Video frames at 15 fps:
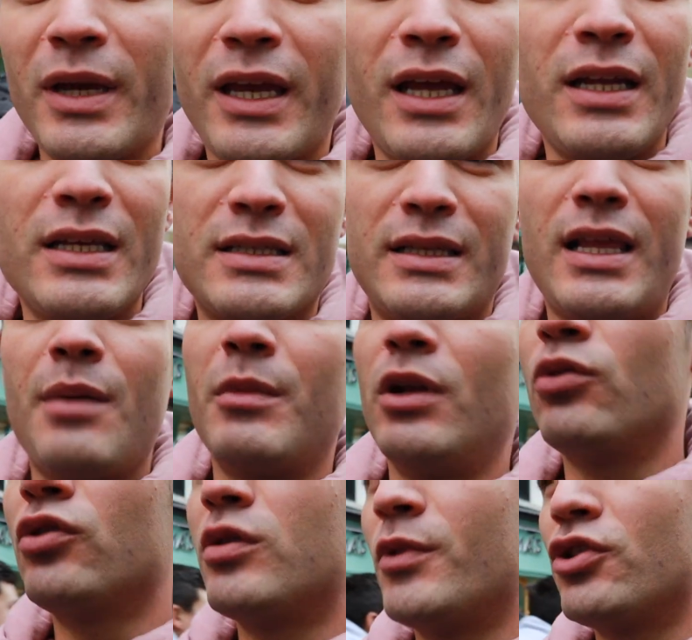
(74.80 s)
مكان اسلامي
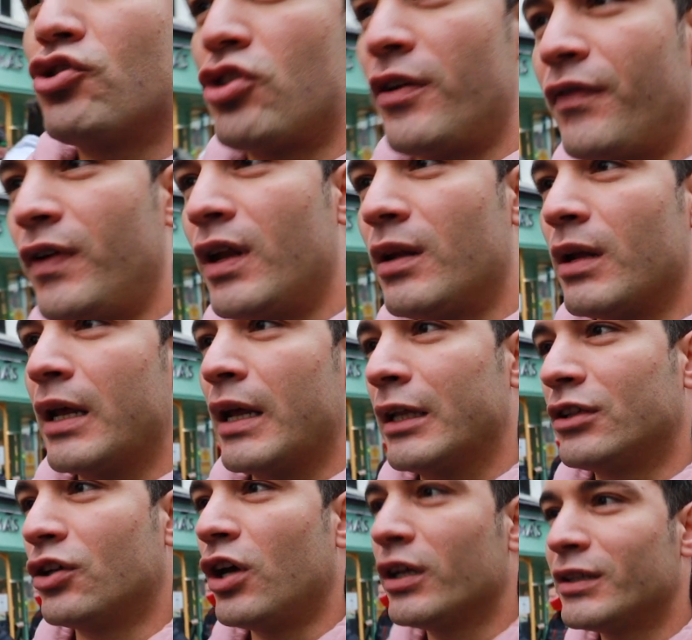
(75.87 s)
لو انتم ما انتم شايفين
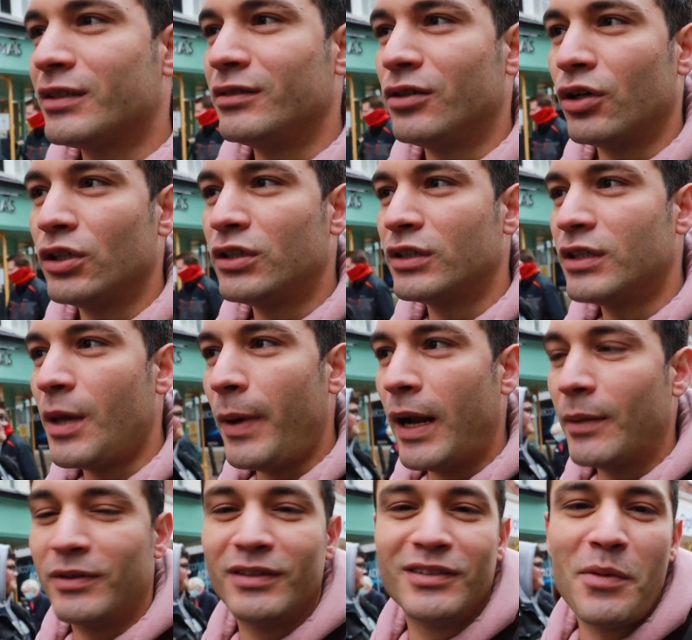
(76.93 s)
طريقة طريقة الذبح
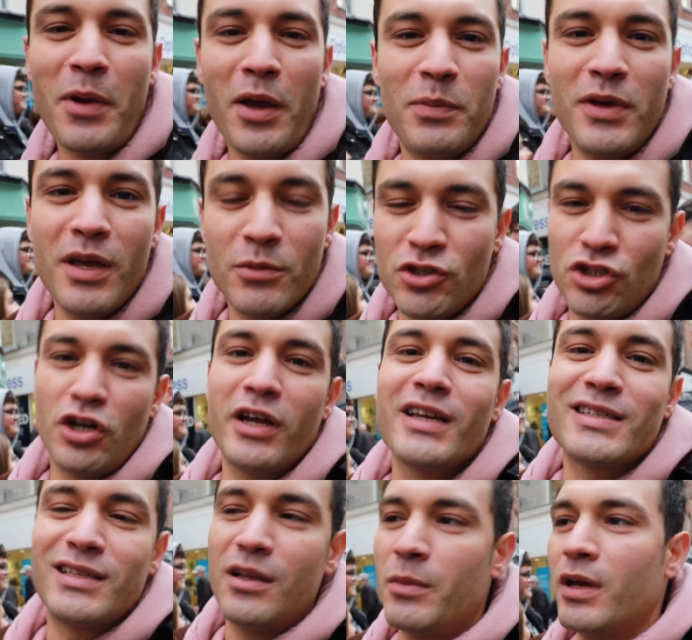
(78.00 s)
اللي بتتذبح بيها مش طريقة
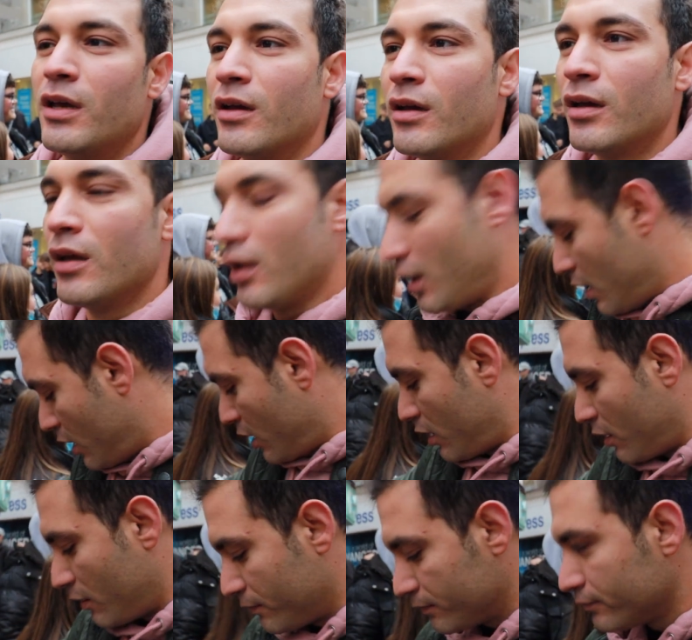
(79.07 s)
اسلامية
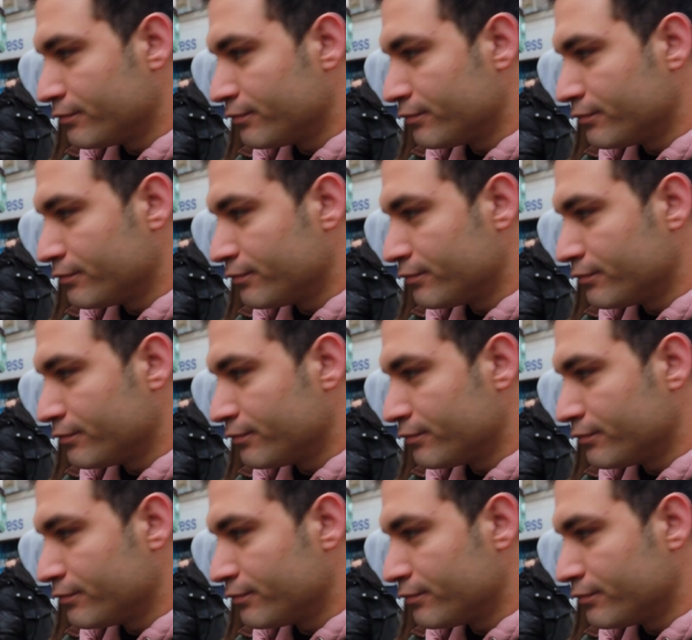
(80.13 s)
آه،